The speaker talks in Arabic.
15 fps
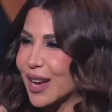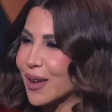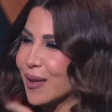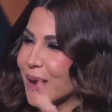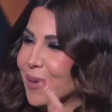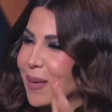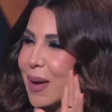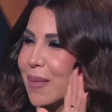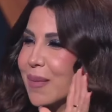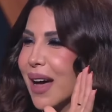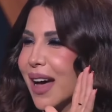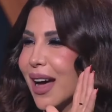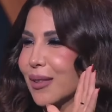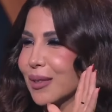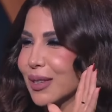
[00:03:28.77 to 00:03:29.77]
ايوه انا
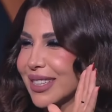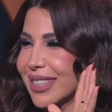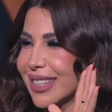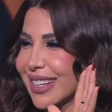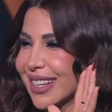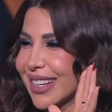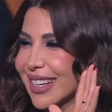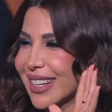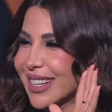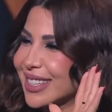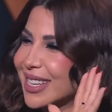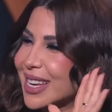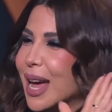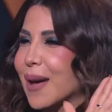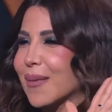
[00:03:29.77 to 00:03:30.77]
بحبها قوي دي
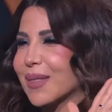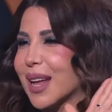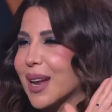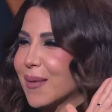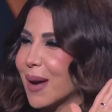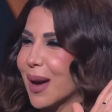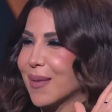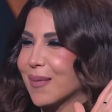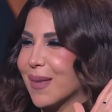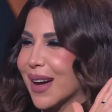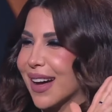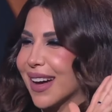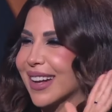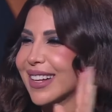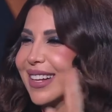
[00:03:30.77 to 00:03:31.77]
دي جامده انا
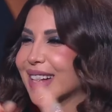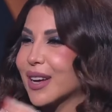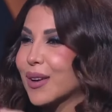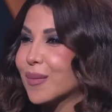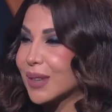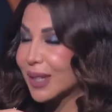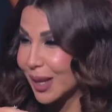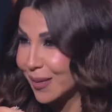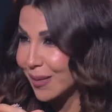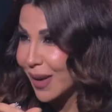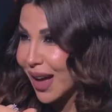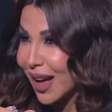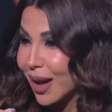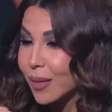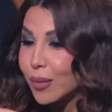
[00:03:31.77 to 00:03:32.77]
بحبها
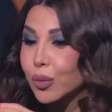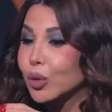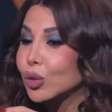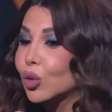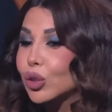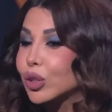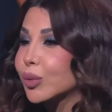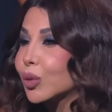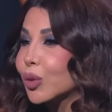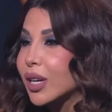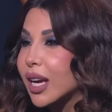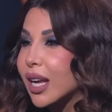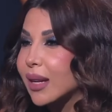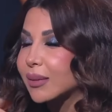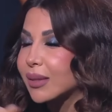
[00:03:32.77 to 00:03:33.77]
بتحبها كنت كنت بتقول
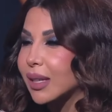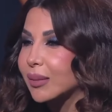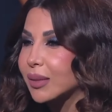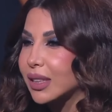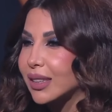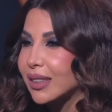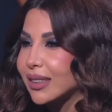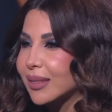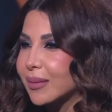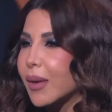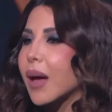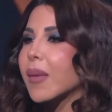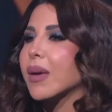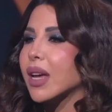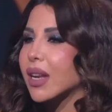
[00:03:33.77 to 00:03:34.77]
الكلام ده لمين
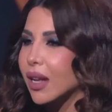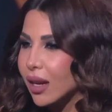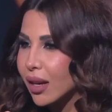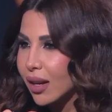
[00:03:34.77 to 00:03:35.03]
بامانه